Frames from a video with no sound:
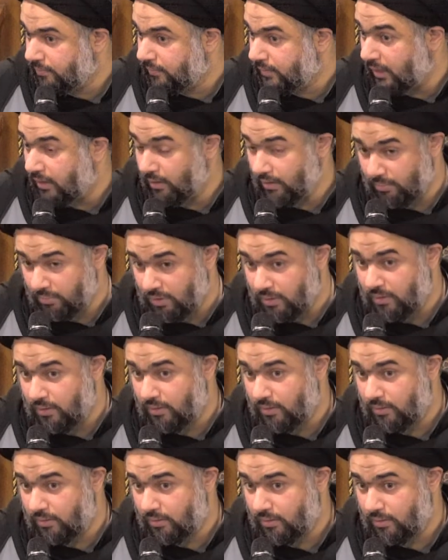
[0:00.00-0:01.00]
النبي
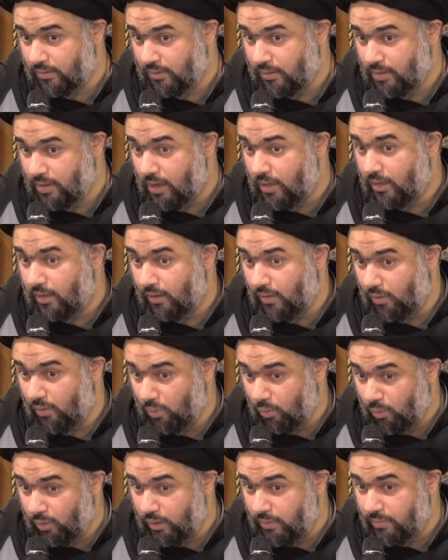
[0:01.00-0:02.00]
الذي
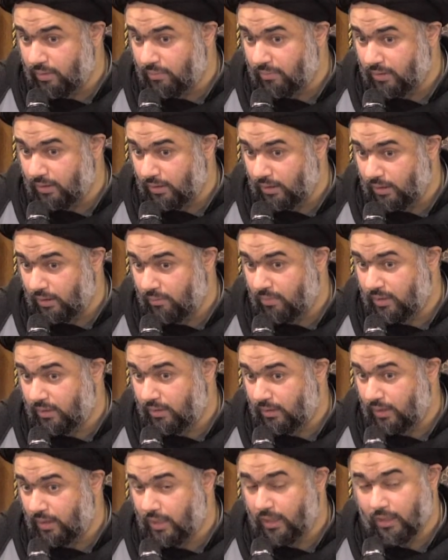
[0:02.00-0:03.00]
ظلم من
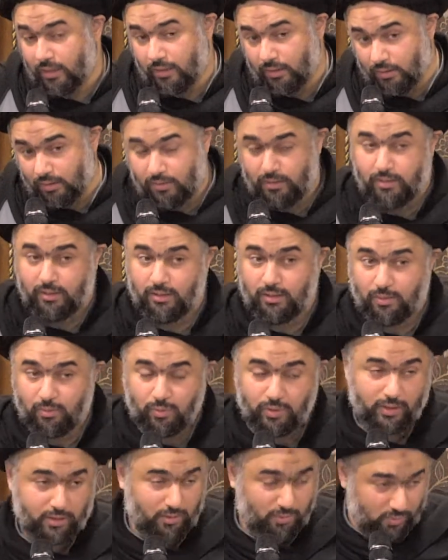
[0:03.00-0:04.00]
قبل أهله
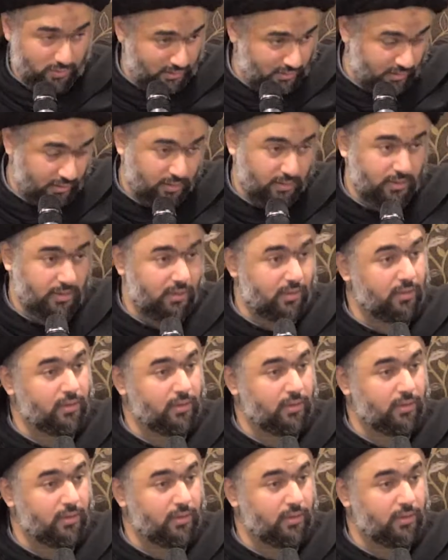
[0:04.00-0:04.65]
وإخوته